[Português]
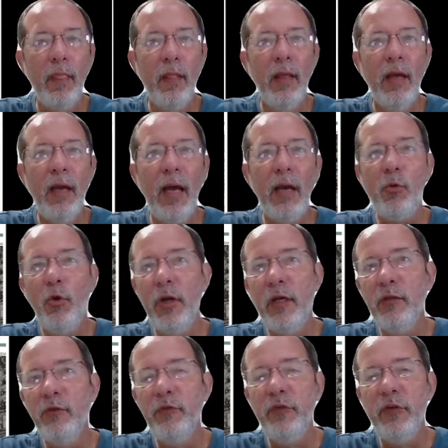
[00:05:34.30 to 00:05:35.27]
Agora,
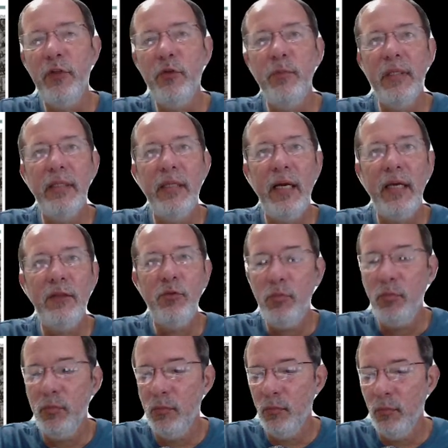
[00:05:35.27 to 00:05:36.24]
no fim do mandato,
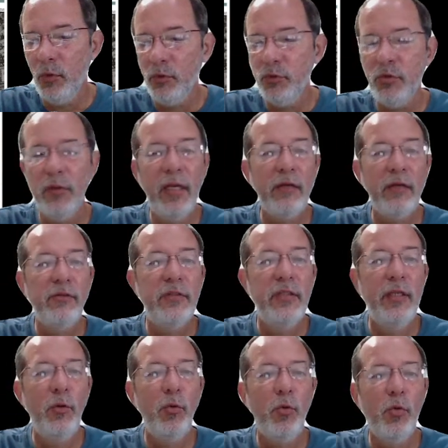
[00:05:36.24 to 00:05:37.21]
Bolsonaro se
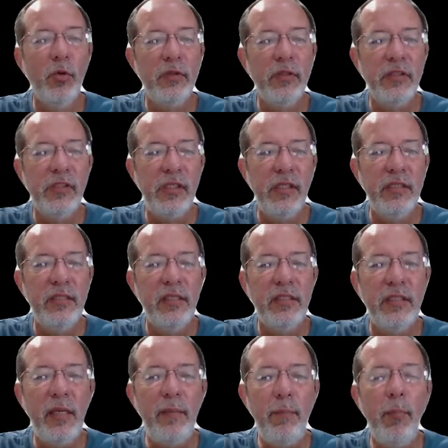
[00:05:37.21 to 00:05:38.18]
deu conta de que
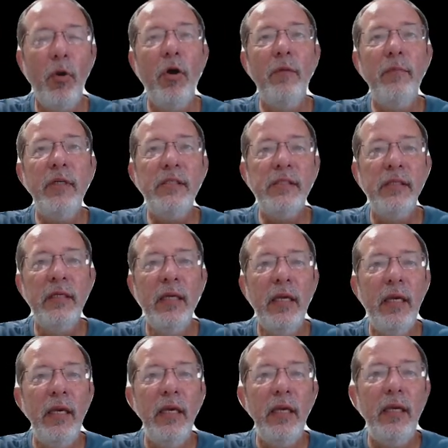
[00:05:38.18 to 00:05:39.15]
existem pobres
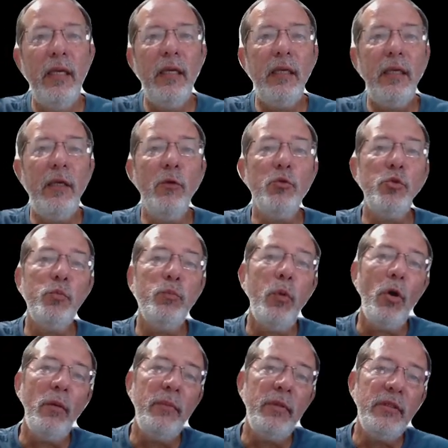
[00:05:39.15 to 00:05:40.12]
e que os
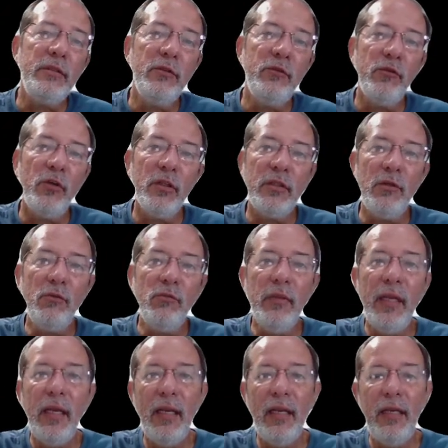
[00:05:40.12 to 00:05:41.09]
pobres não votam
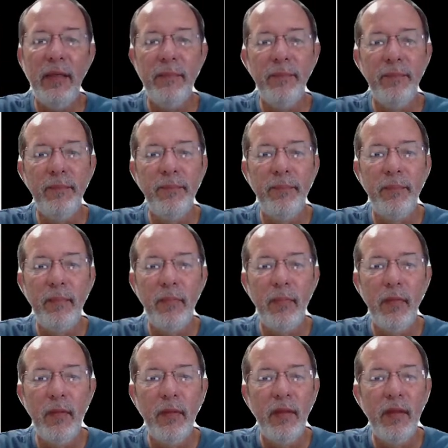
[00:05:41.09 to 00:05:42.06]
nele.
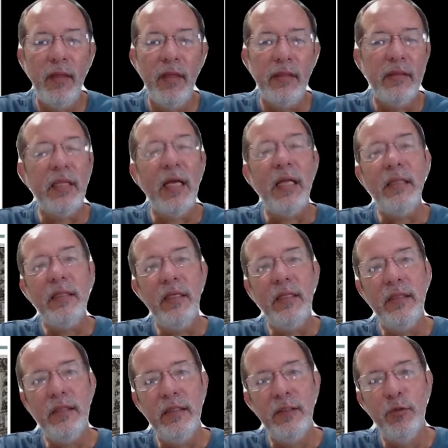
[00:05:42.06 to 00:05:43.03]
E está
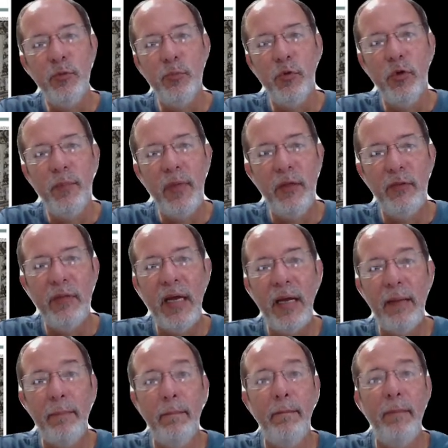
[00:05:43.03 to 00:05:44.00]
tentando, por meio
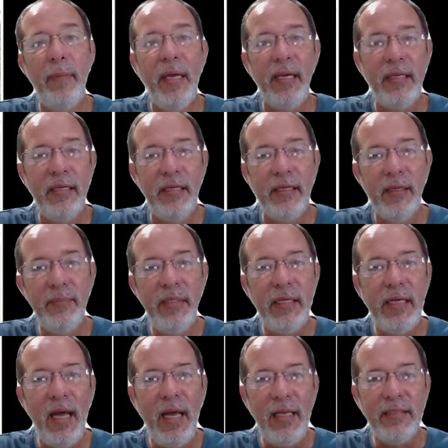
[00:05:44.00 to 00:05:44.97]
da PEC
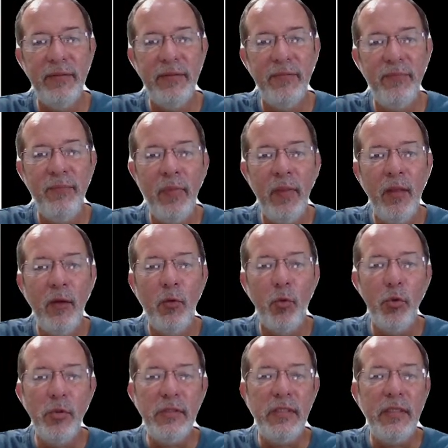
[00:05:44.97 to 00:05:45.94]
Kamikaze,
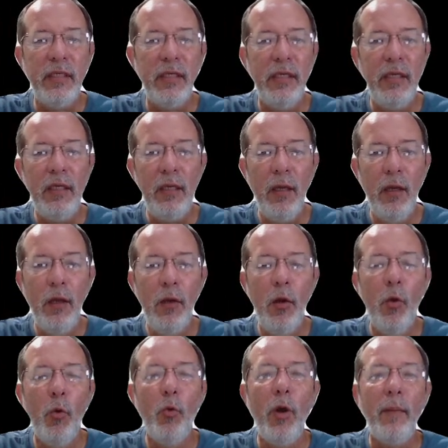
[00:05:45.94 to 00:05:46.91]
conseguir
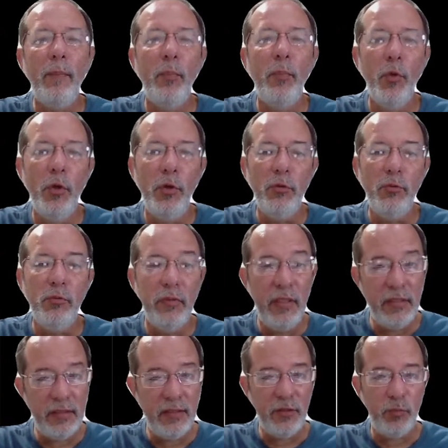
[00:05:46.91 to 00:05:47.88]
o apoio
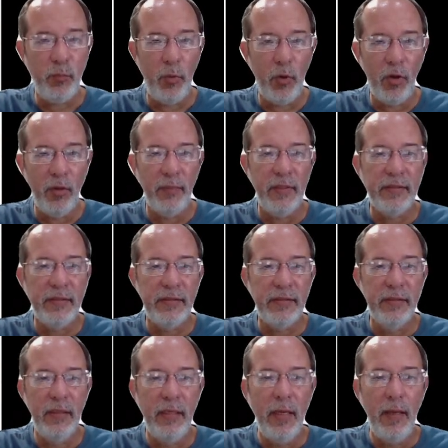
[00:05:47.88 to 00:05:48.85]
desses pobres.
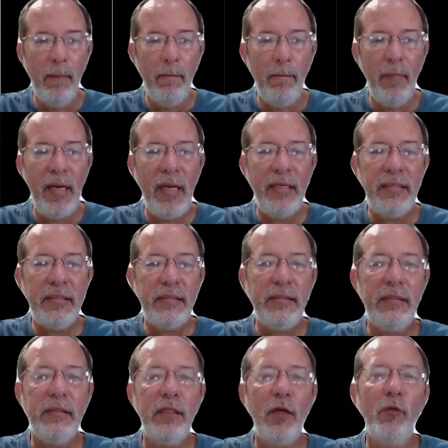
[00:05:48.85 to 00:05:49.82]

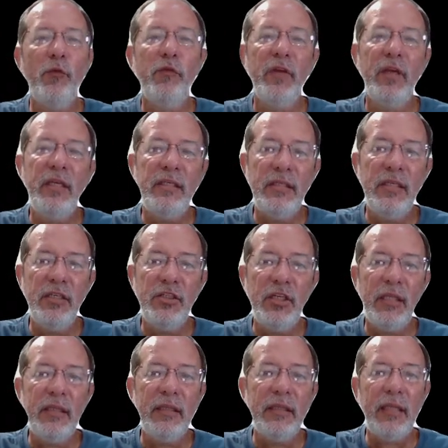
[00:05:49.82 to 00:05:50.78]
Mas talvez seja
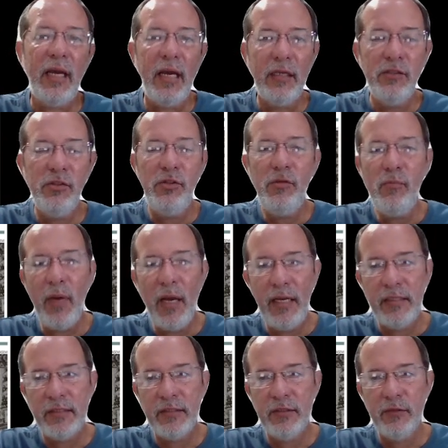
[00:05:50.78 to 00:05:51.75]
tarde
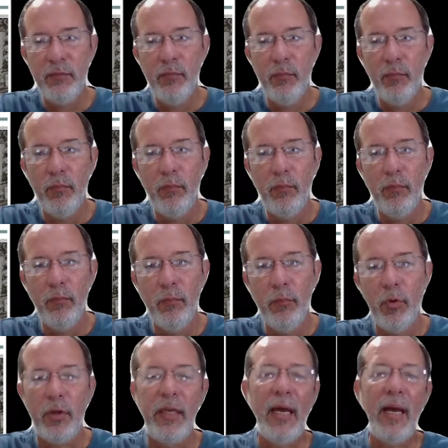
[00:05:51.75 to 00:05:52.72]
demais.
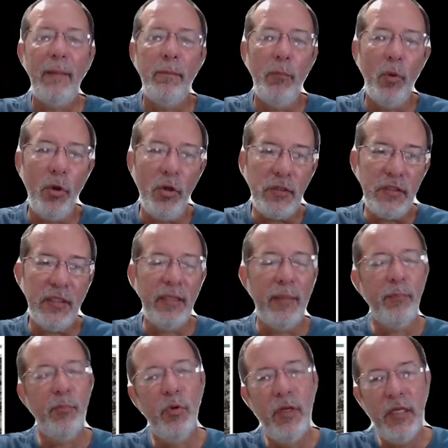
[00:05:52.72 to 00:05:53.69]
Porque a aposta da
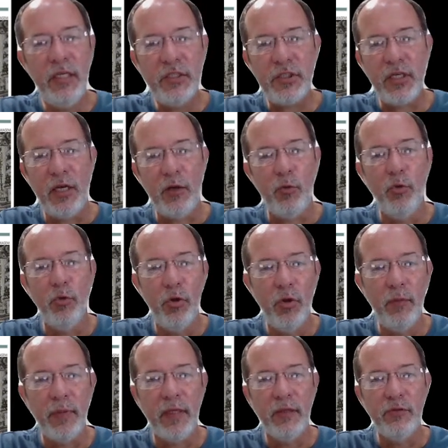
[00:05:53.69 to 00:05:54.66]
política
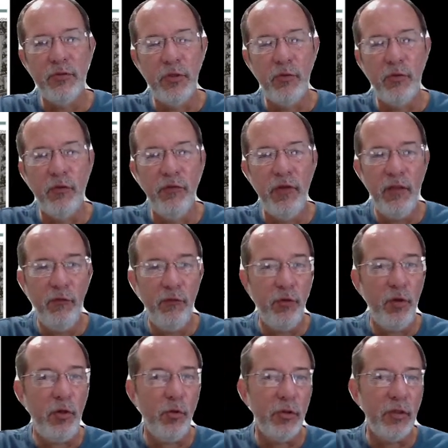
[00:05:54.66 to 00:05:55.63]
econômica do seu governo
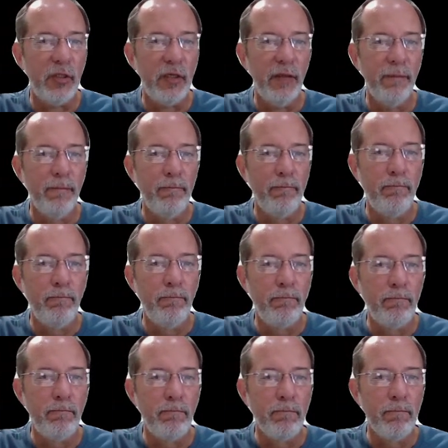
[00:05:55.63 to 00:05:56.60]
foi outra.
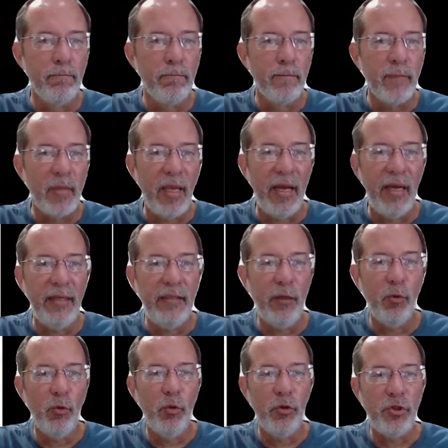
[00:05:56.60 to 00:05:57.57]
A
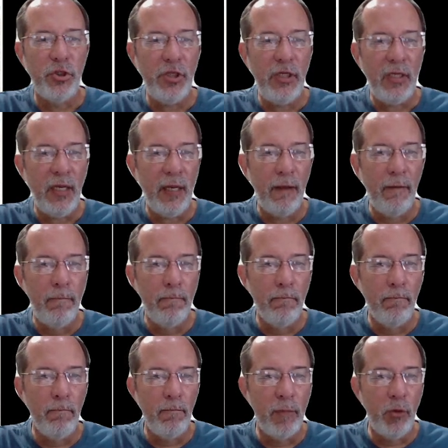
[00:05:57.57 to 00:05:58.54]
ideologia
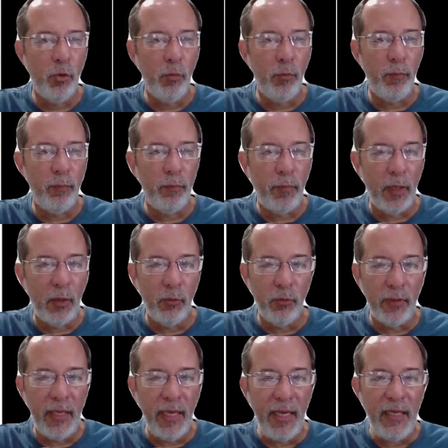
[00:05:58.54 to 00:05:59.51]
do
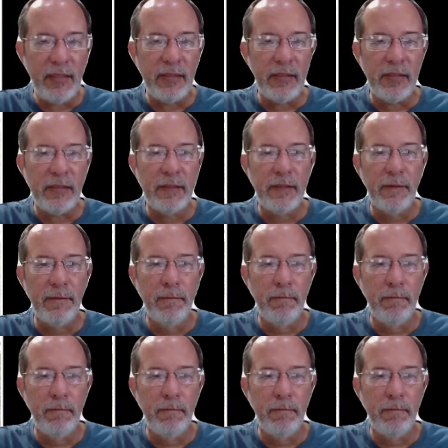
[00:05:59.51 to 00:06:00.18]
Paulo Guedes